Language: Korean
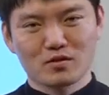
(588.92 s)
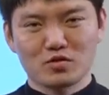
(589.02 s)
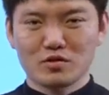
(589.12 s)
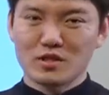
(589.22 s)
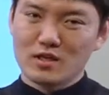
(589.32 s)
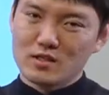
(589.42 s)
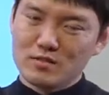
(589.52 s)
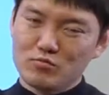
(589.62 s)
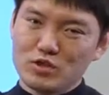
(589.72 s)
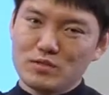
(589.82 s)
저는 제
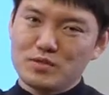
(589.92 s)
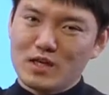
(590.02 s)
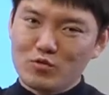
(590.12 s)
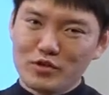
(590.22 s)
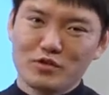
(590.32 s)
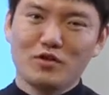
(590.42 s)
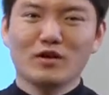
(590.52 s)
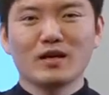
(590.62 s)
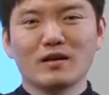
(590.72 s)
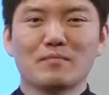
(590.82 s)
집, 우리 집
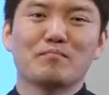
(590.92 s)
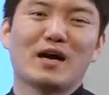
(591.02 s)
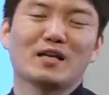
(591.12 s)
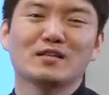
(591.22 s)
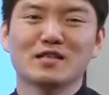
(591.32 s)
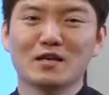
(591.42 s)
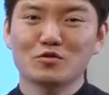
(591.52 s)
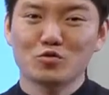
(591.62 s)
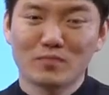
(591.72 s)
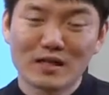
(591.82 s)
차고에서 많이
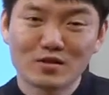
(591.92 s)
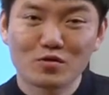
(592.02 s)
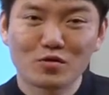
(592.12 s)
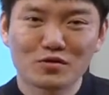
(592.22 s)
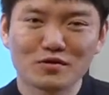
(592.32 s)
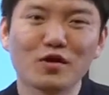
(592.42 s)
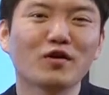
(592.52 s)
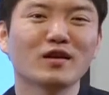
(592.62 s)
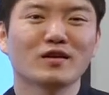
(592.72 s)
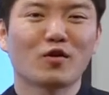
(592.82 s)
차를 좀
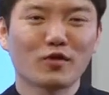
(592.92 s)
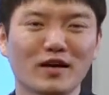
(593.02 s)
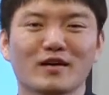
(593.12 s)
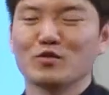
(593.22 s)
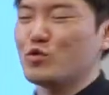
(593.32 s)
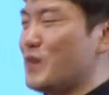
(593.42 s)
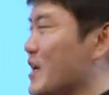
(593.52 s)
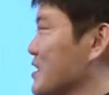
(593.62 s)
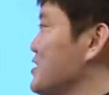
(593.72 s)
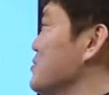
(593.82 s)
만졌거든요. 거기 가는 것도
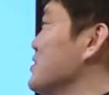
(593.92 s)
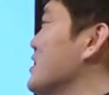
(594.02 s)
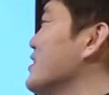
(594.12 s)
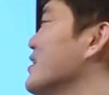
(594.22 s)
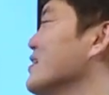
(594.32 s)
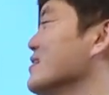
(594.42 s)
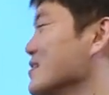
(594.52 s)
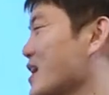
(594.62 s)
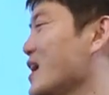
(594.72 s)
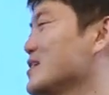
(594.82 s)
많이 있습니다.
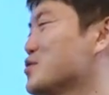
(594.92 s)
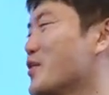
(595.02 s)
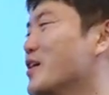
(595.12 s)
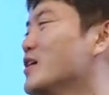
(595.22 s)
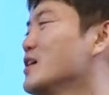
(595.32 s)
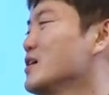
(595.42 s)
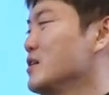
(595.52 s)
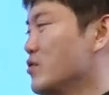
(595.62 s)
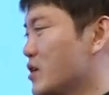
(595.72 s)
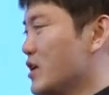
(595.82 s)
오케이, 좋아요.
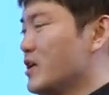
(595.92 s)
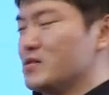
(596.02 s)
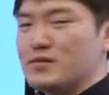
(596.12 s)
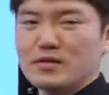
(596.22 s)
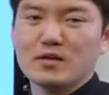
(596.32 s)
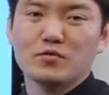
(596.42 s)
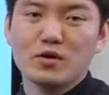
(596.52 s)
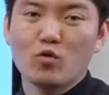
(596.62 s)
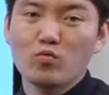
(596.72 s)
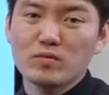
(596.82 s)
이렇게 얘기할 수
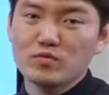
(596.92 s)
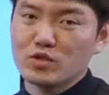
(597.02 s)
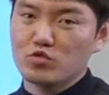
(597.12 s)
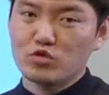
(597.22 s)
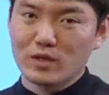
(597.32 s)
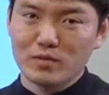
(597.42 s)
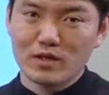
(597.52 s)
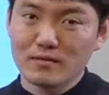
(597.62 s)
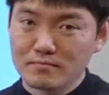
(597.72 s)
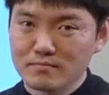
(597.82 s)
있겠고요. 5번 문제
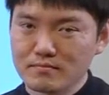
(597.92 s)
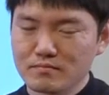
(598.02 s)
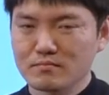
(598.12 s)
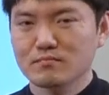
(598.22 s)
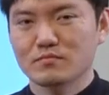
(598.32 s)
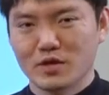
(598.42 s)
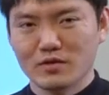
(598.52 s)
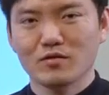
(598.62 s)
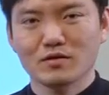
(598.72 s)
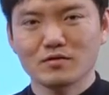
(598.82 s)

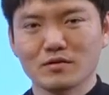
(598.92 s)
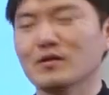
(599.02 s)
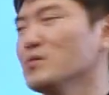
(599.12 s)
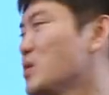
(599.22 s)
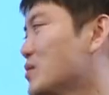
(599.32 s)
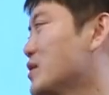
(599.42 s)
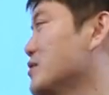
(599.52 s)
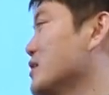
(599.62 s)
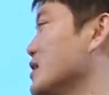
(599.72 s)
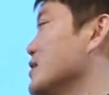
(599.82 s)
유출됩니까될 것 같은데요. 한번
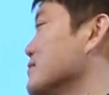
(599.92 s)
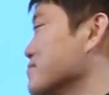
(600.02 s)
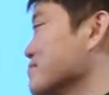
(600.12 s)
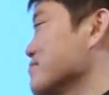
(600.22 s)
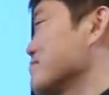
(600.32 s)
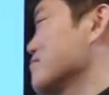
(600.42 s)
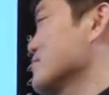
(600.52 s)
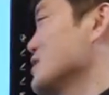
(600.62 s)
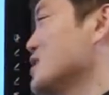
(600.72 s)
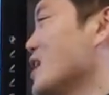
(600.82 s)
봐봐요.
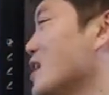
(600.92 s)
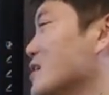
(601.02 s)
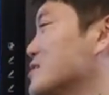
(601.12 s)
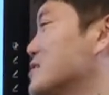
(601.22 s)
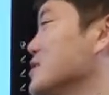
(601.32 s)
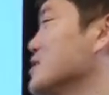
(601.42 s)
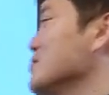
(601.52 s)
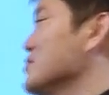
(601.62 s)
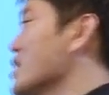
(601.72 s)
자, 지금